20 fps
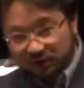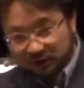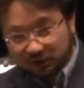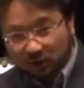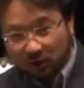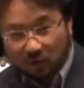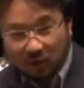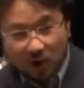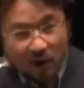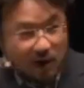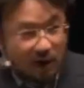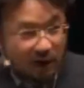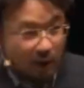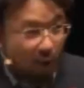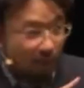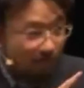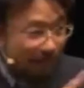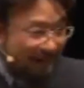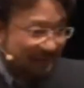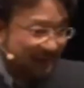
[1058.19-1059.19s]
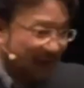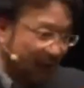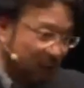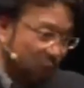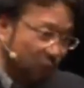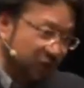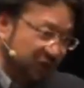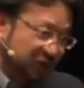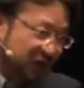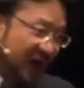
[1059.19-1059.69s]
时候，还有我搬太
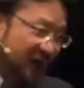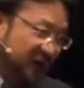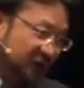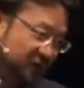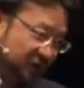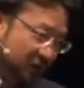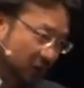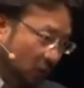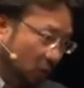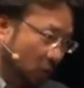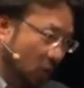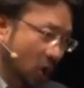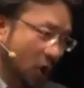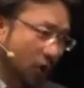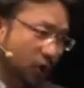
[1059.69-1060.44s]
多的家的时候，